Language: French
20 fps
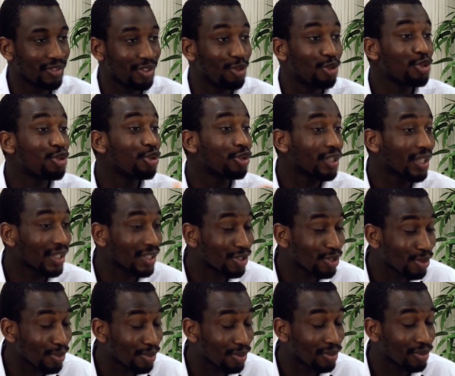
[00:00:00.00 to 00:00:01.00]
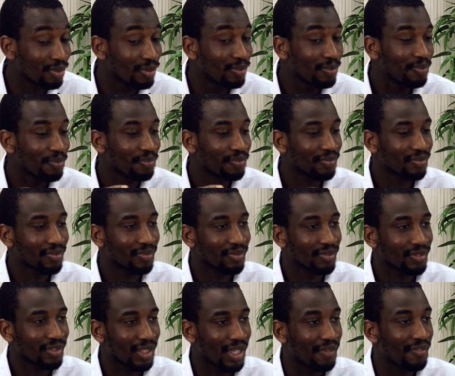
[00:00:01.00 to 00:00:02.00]
Deux autres exemples,
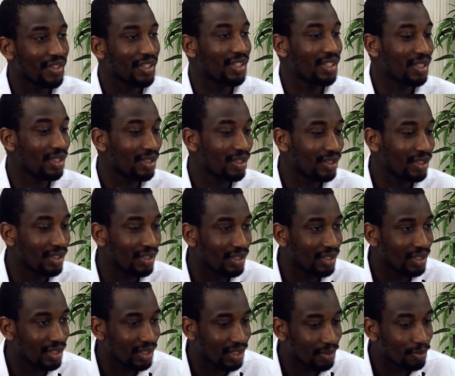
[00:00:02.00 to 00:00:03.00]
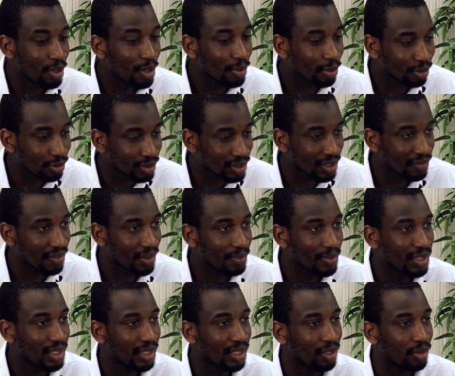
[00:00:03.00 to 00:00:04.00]
avec des, membres de sa
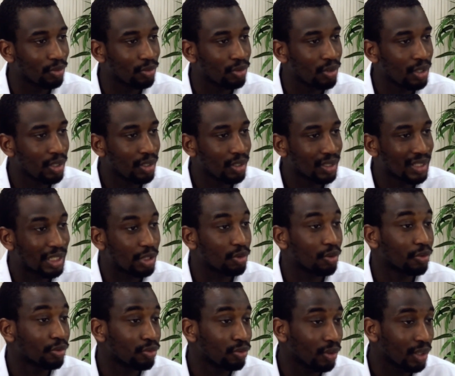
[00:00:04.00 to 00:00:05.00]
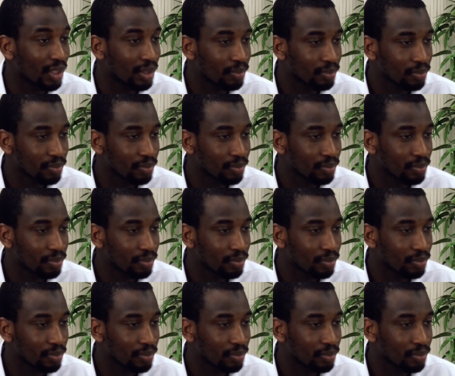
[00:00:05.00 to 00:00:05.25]
famille qui l'ont entouré.